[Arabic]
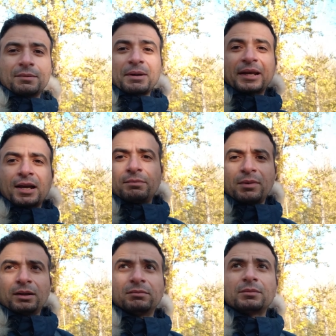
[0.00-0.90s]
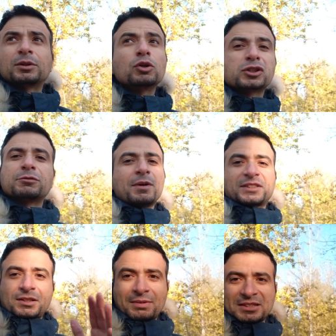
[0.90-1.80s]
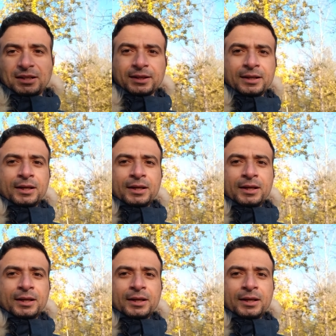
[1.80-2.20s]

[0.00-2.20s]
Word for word: جماركها ما بتخشش مصر مثلا